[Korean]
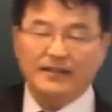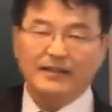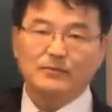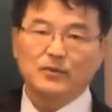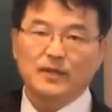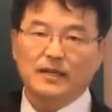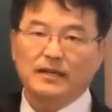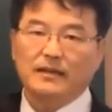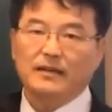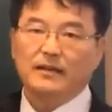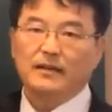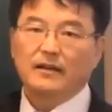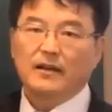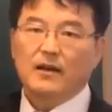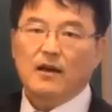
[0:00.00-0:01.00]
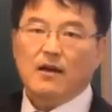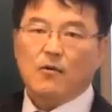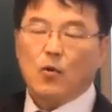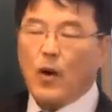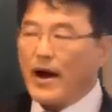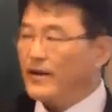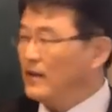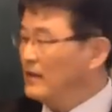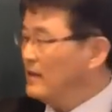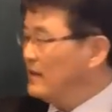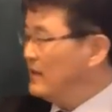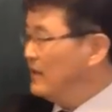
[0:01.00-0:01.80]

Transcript: 때문에 과연